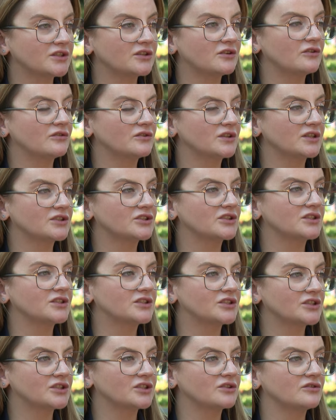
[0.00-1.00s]
tygodniach, czyli
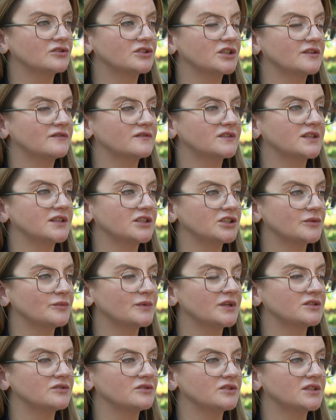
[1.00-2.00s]
3 czerwca, nasze
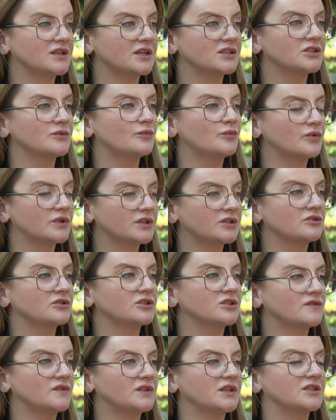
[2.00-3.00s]
miasto straci
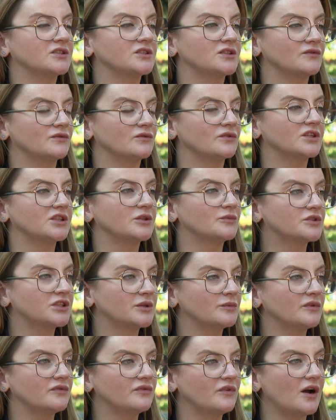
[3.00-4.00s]
płynność finansową. Kiedy
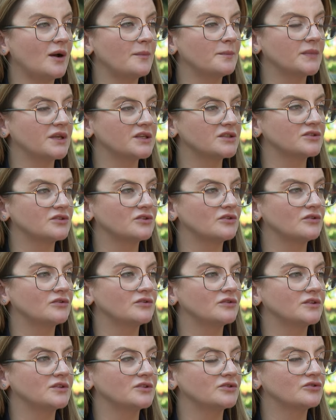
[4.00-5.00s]
przejmowałam
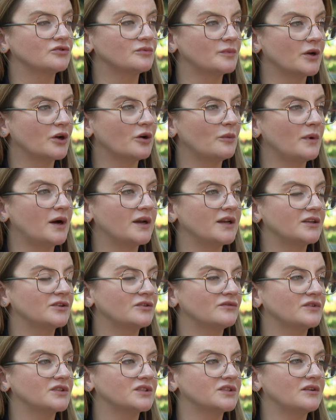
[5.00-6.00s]
miasto 7 e, maja,
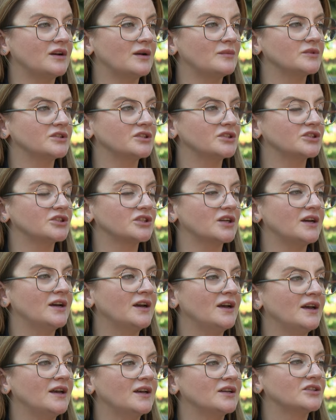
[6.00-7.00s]
dowiedziałam się, że
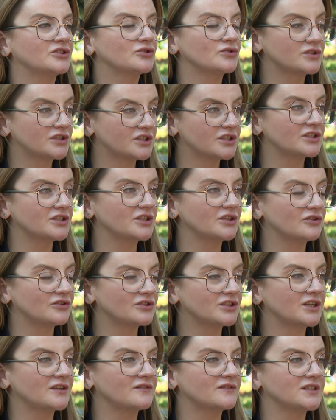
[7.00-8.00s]
3
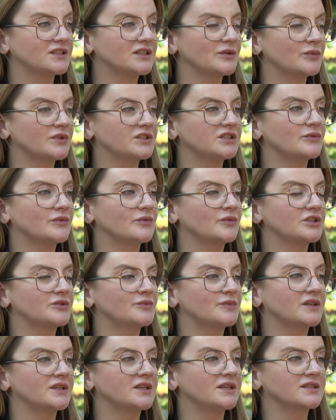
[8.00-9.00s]
czerwca nie będziemy mieć
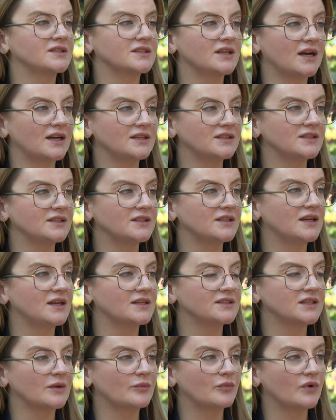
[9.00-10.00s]
pieniędzy ani
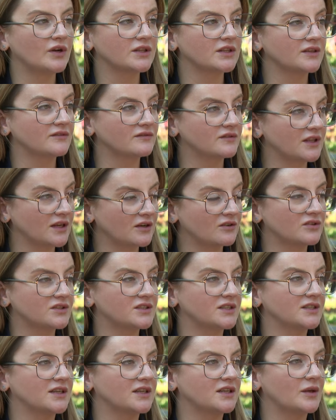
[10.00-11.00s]
na zapłatę
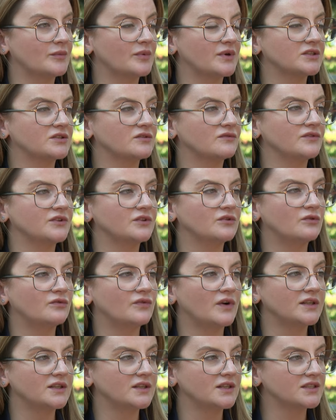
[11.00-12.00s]
wynagrodzenia dla
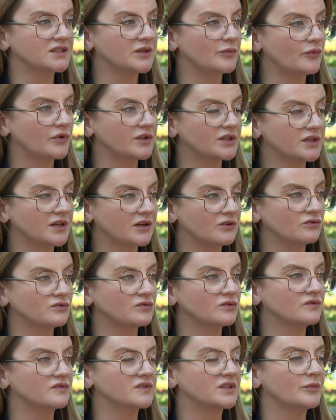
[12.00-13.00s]
pracowników, ani na zapłatę
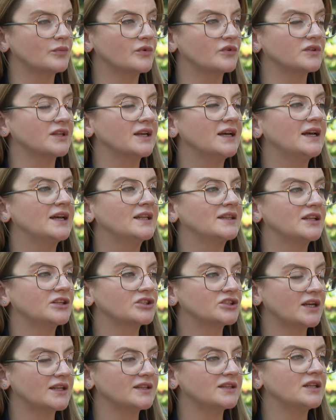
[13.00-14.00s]
rachunków za prąd, na
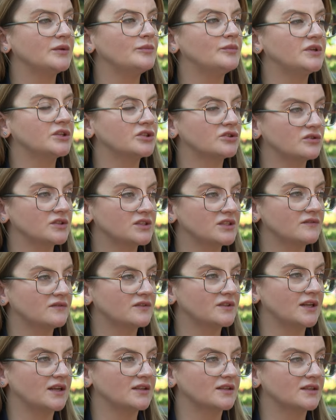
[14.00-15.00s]
żadne bieżące
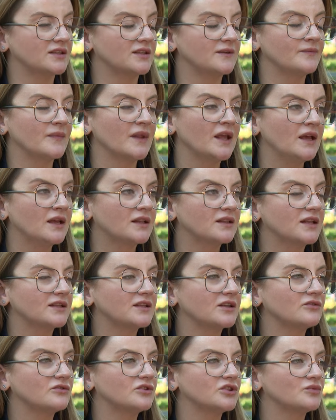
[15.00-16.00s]
wydatki.
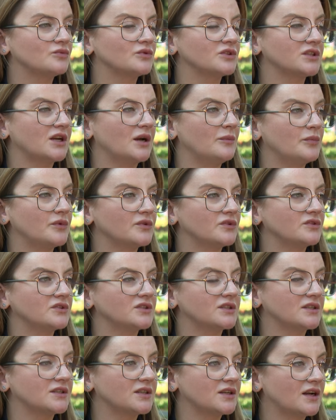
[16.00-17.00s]
Dlatego też musiałam
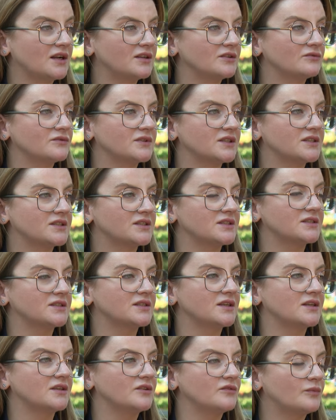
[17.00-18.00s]
podjąć radykalną
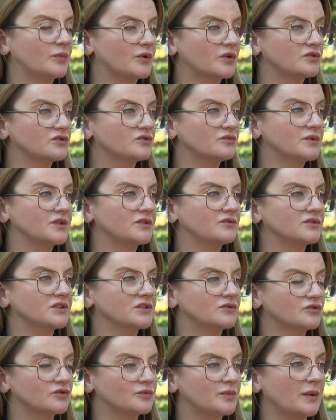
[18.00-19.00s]
decyzję i w porozumieniu ze
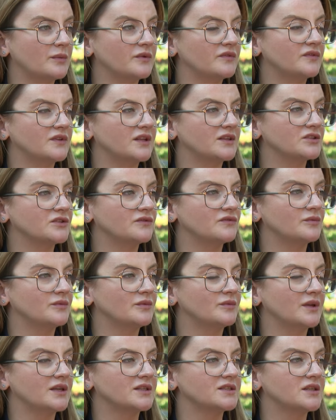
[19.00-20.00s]
służbami
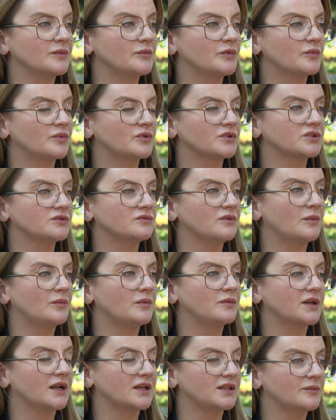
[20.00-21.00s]
finansowymi miasta
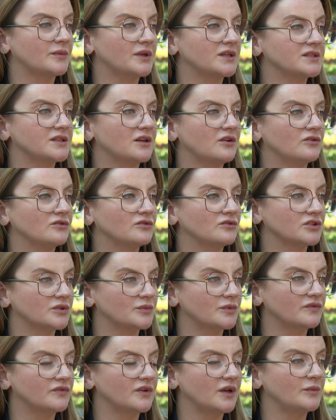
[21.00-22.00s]
poprosiłam Radę Miasta o to,
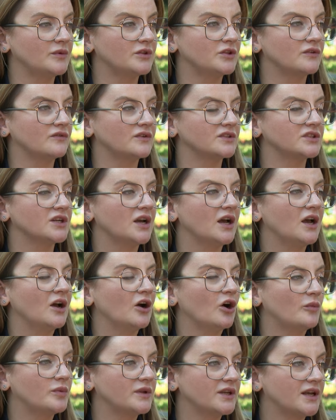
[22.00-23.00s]
żeby wyemitować
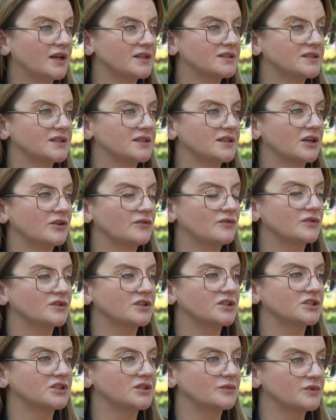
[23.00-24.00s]
obligacje na
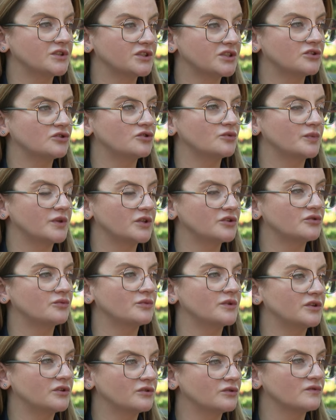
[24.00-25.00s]
kwotę 75
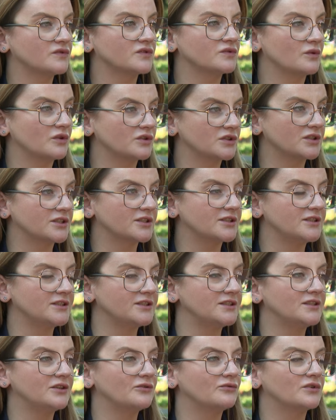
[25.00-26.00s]
milionów złotych.
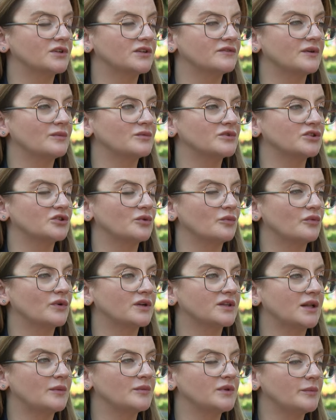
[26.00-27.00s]
I nie ukrywam, że to
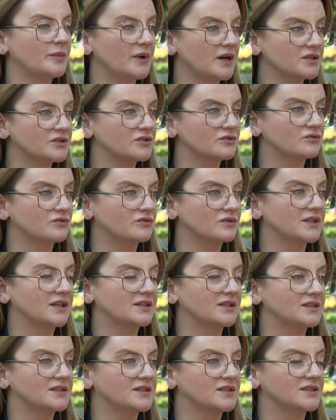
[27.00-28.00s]
była dla mnie bardzo trudna
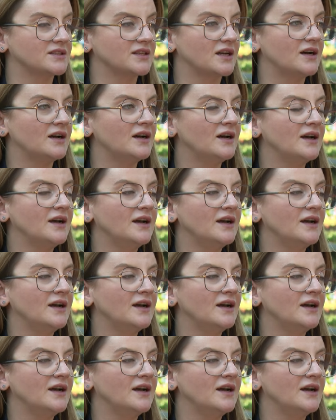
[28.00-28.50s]
decyzja,